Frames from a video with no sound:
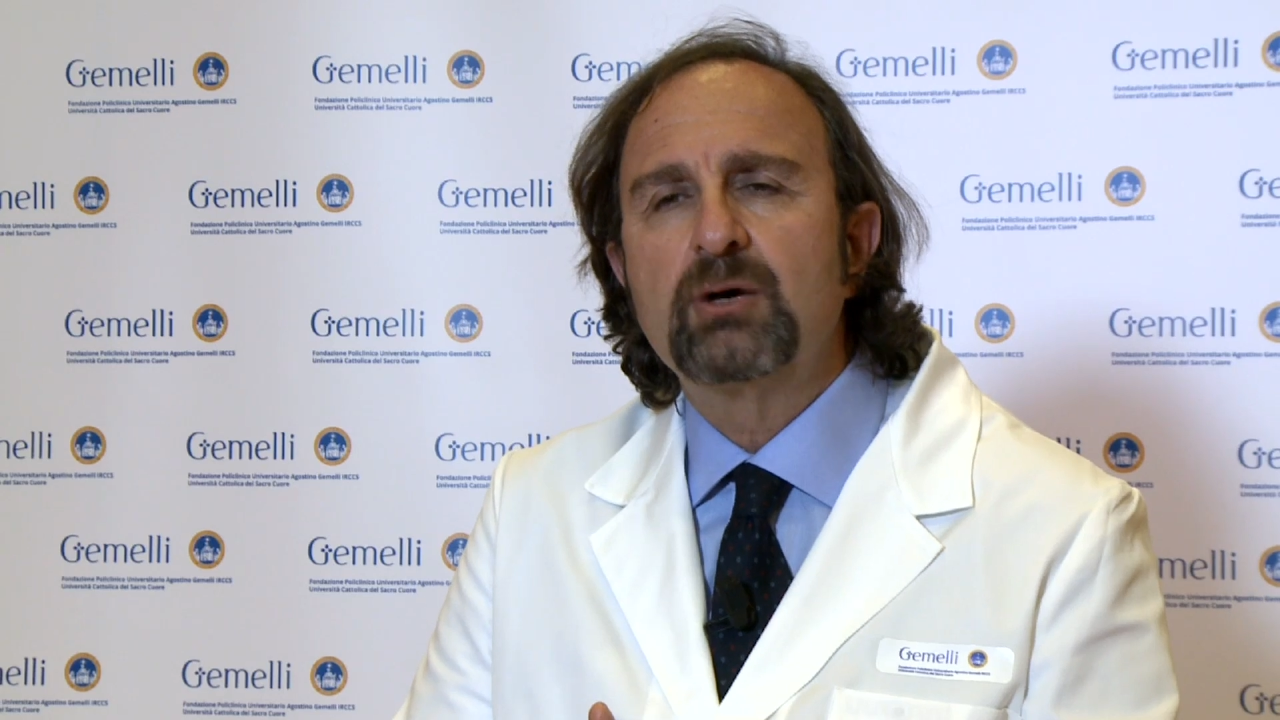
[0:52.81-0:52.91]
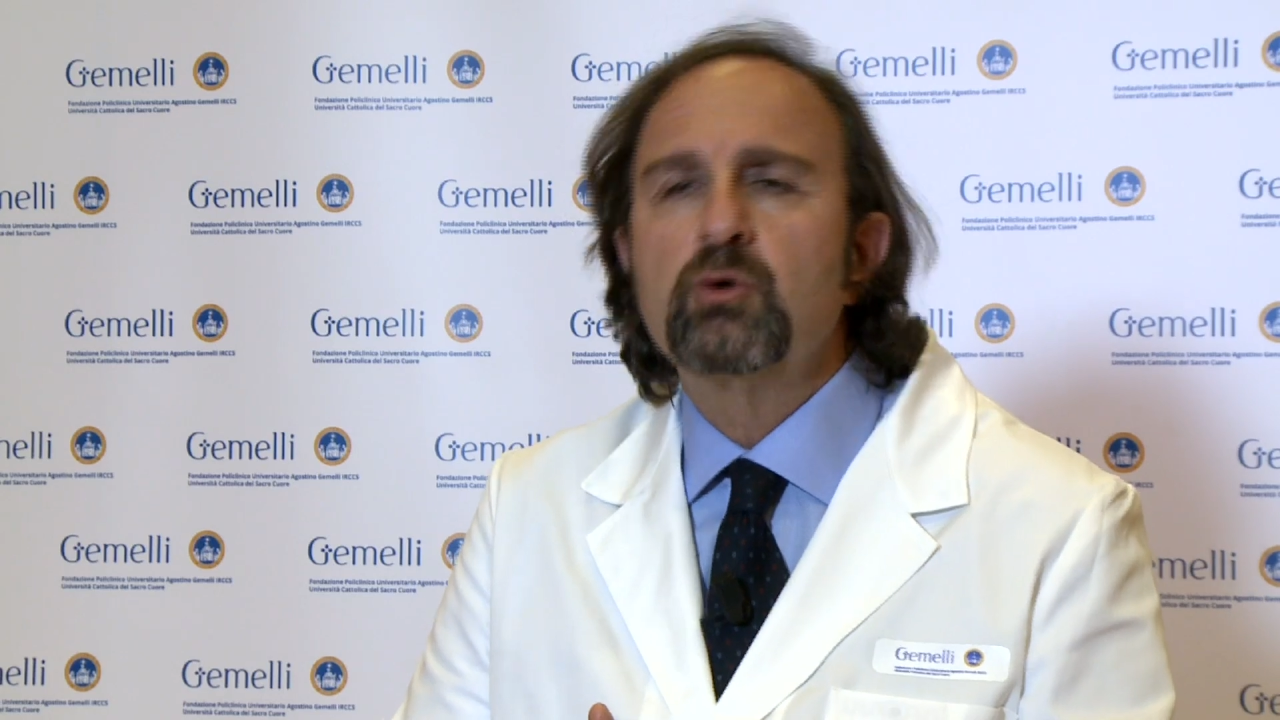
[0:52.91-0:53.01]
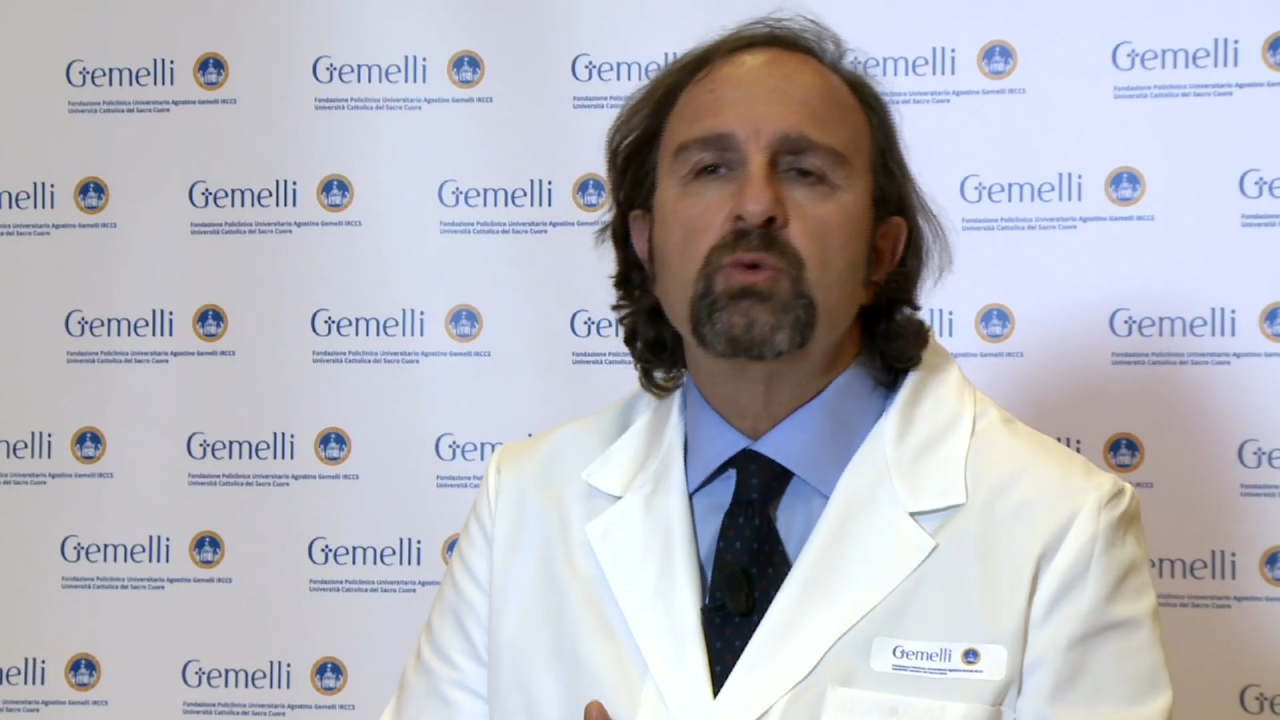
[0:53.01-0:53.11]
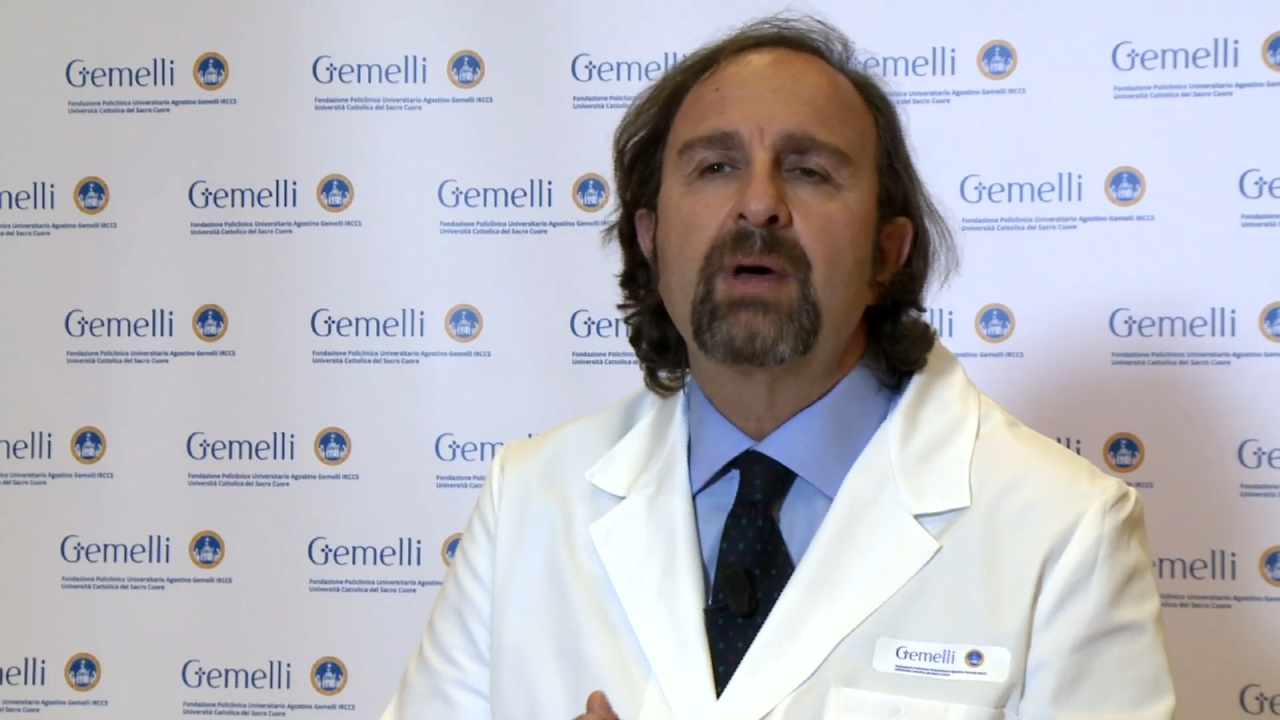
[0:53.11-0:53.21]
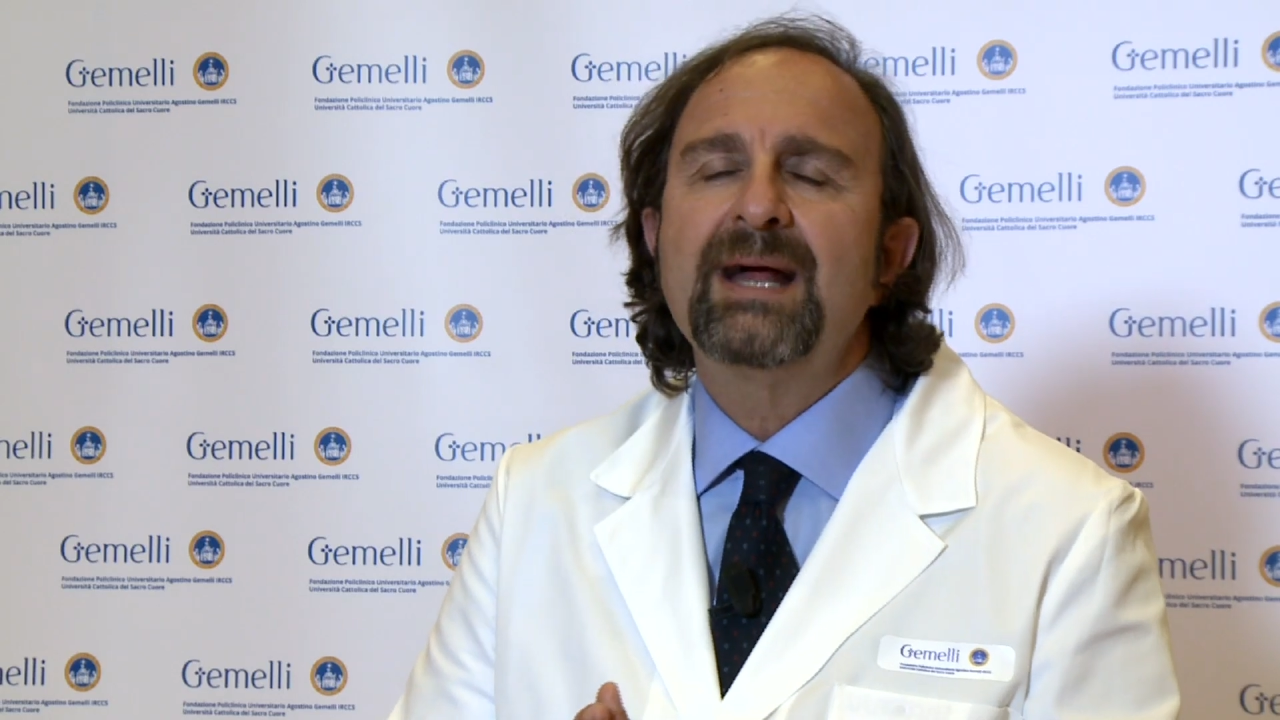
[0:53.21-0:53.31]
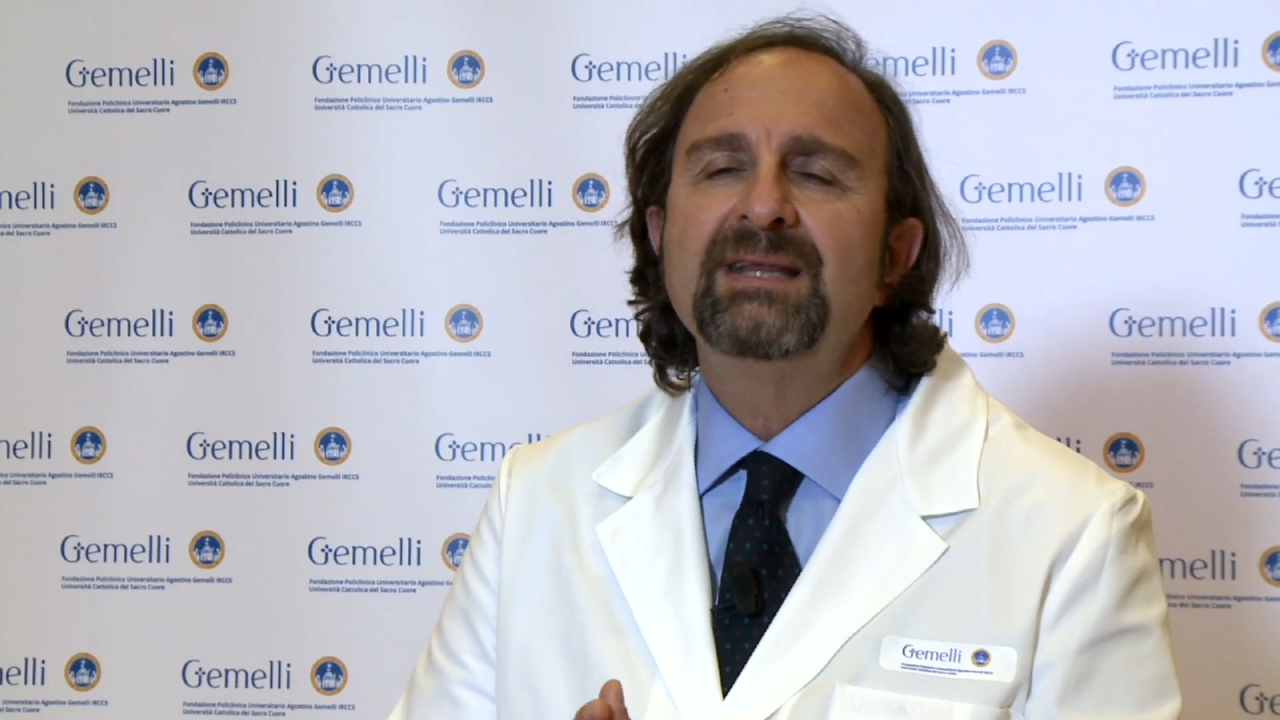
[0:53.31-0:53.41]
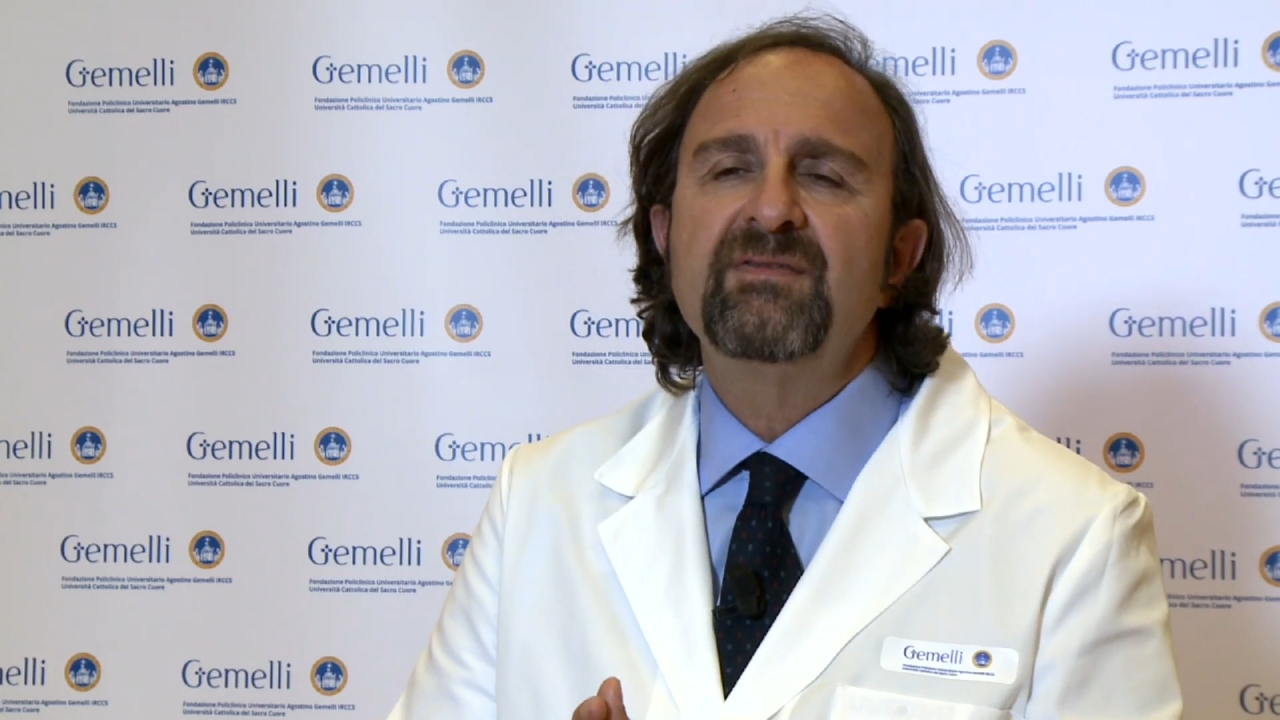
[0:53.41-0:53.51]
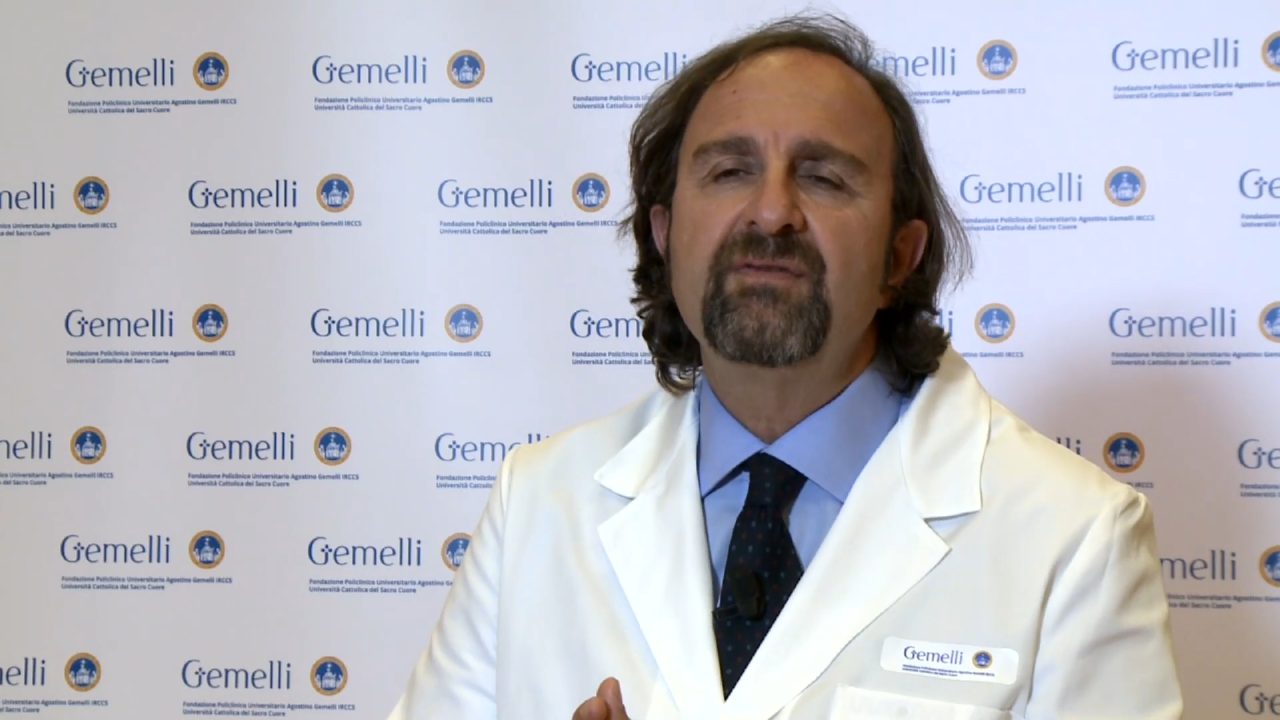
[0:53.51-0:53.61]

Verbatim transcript: con un grande